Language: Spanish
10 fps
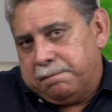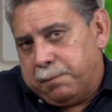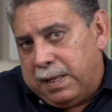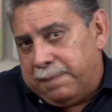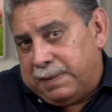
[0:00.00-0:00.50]

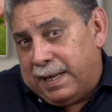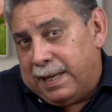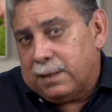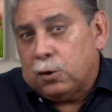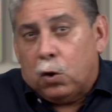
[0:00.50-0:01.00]
puede
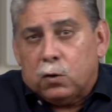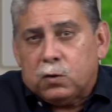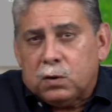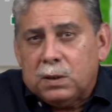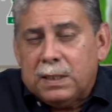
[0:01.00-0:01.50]
tener
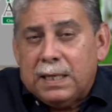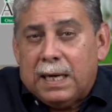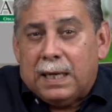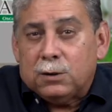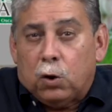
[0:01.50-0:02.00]
2,
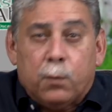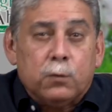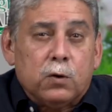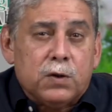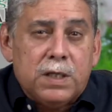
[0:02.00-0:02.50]

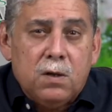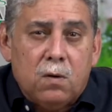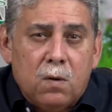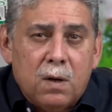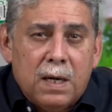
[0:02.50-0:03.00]

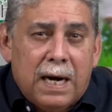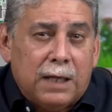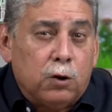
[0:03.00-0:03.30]
2.5 a